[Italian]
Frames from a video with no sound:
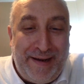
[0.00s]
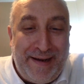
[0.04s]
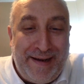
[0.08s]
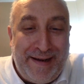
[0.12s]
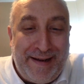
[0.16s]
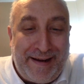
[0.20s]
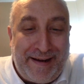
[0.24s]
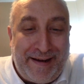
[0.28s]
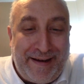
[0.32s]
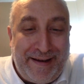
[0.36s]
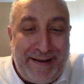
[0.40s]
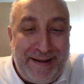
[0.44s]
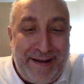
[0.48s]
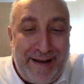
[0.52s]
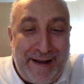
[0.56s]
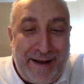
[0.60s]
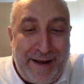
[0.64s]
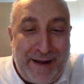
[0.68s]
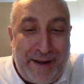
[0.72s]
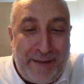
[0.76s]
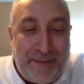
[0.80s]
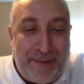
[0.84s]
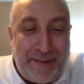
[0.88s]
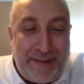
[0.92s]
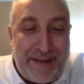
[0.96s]
il re
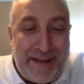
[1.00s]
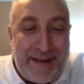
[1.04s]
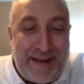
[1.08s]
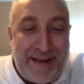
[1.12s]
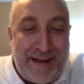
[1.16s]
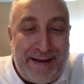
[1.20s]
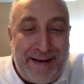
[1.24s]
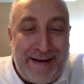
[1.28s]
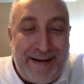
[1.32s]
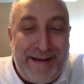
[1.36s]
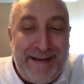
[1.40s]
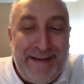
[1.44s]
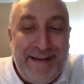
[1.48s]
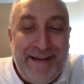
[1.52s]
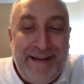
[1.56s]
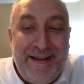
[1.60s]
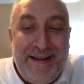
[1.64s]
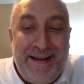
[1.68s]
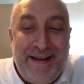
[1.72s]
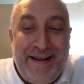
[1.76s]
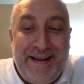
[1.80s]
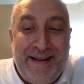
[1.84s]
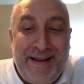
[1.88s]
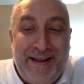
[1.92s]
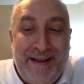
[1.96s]
della capitale,
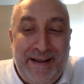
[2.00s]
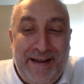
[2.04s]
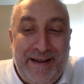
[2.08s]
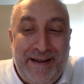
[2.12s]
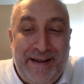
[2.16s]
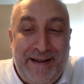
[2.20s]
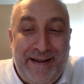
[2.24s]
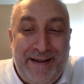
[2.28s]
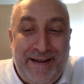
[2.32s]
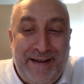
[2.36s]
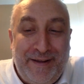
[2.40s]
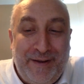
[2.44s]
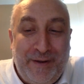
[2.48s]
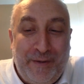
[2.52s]
eh,